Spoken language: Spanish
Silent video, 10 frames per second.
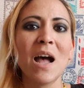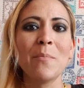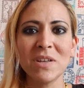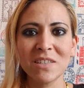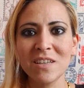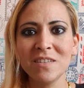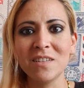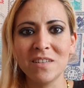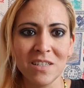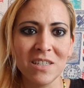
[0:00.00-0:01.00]
A más gente
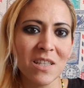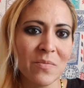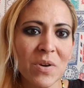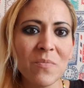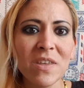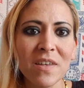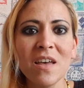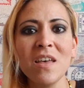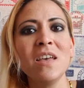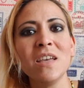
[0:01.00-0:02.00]
triste y deprimida